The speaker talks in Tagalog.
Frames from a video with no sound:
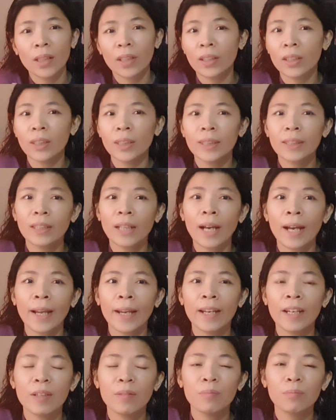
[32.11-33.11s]
their
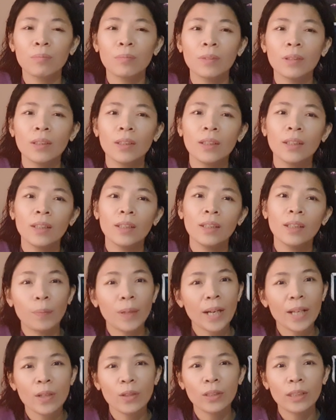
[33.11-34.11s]
time,
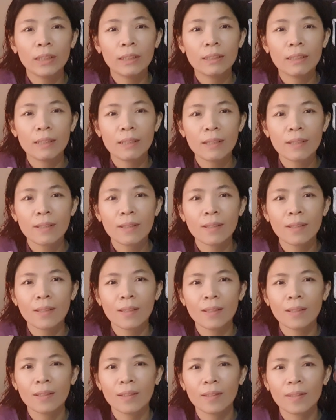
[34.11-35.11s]

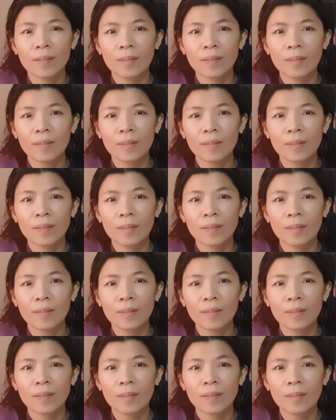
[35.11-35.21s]
priorities.